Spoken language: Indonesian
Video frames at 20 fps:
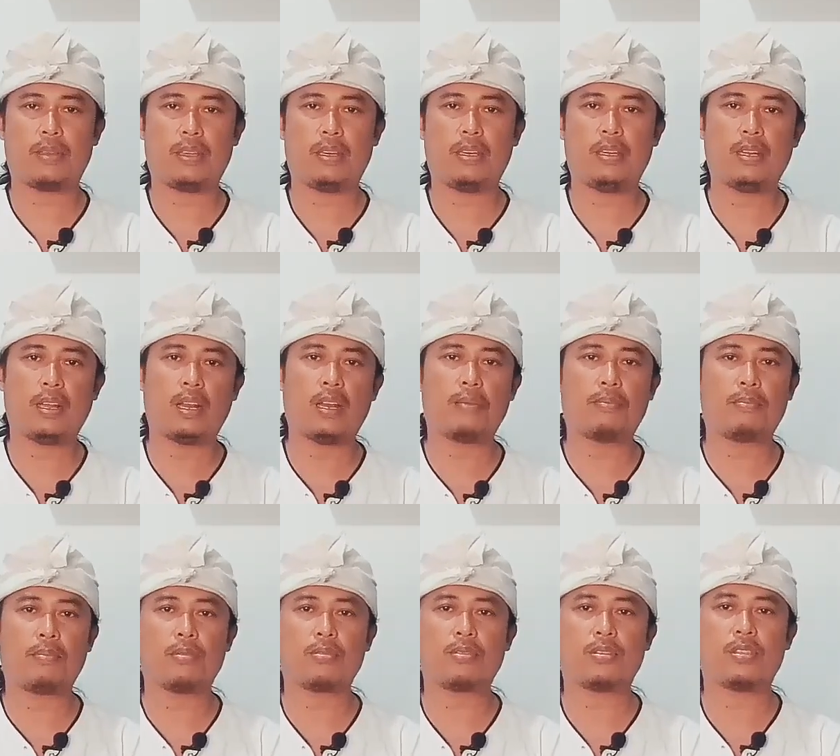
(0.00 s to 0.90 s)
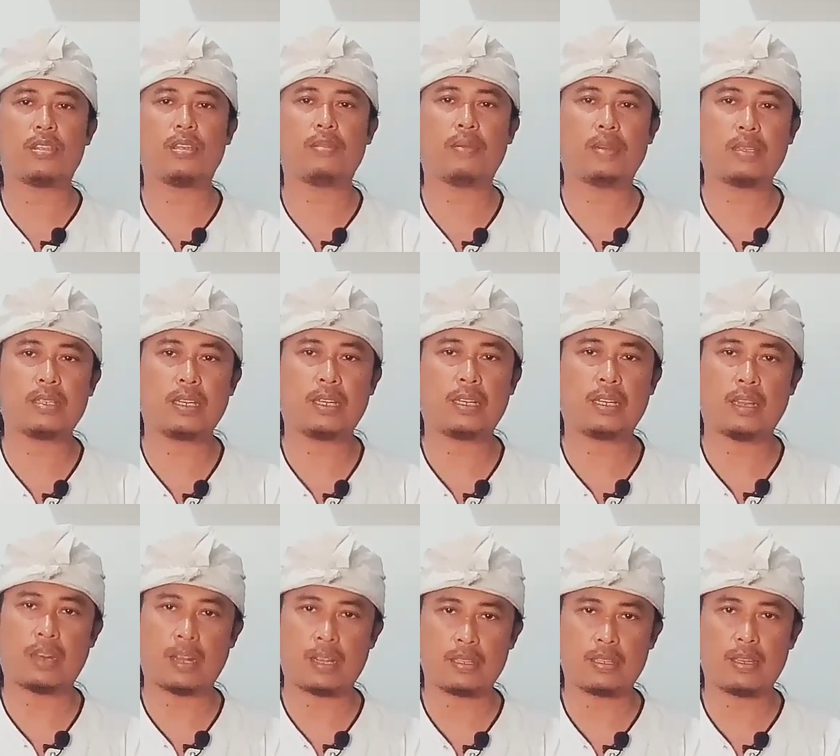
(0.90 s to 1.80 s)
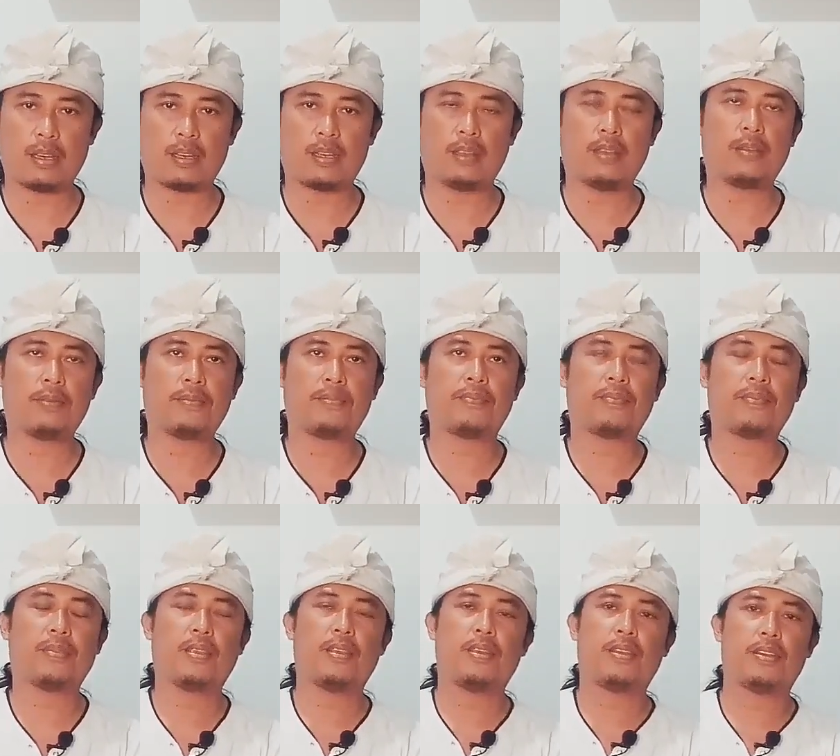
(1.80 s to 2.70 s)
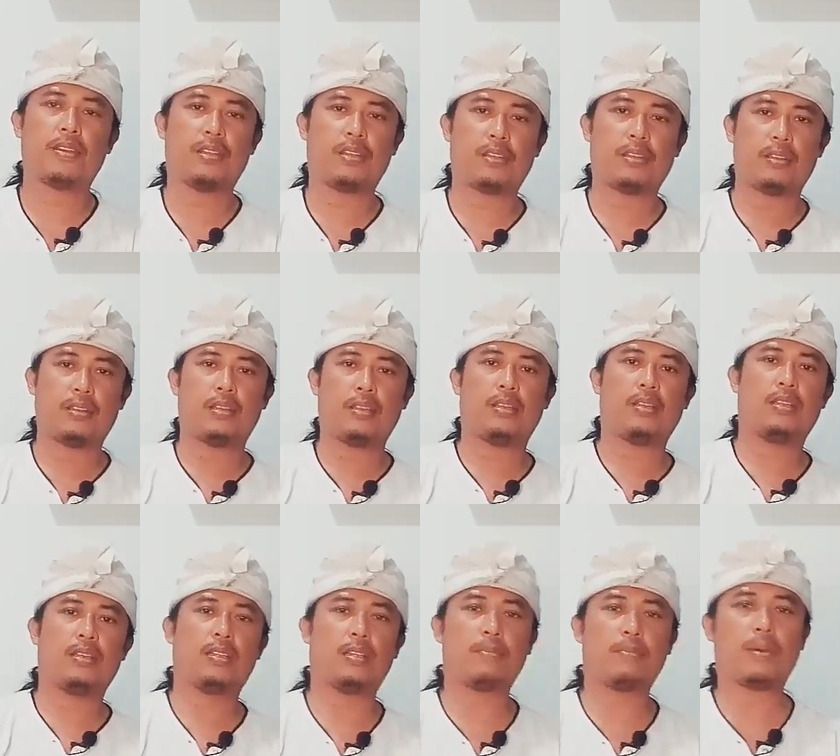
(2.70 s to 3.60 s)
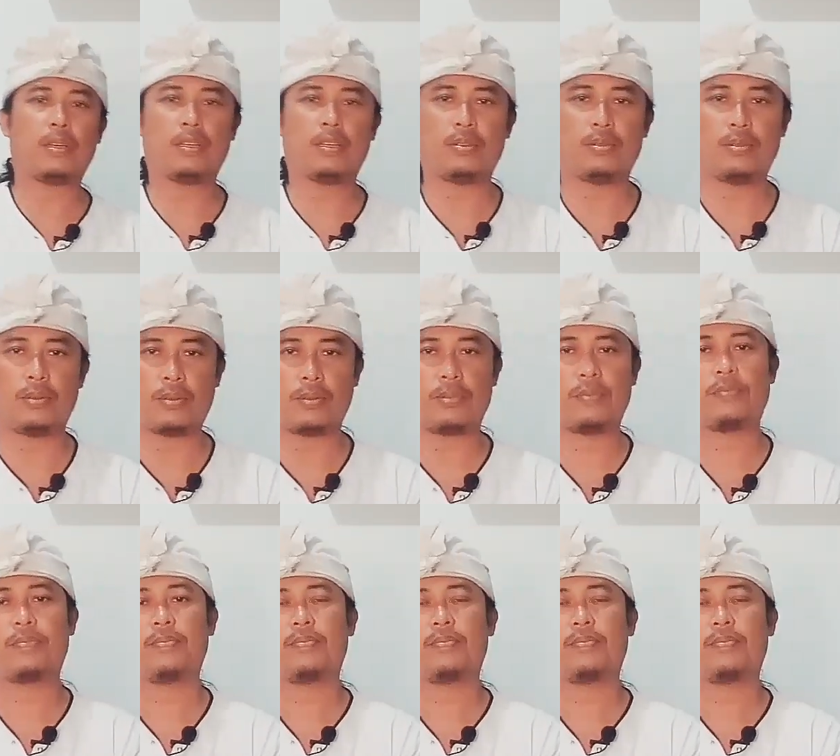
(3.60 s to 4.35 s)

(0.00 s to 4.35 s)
ini dalam posisi masih di ya, di, di tempat tidur.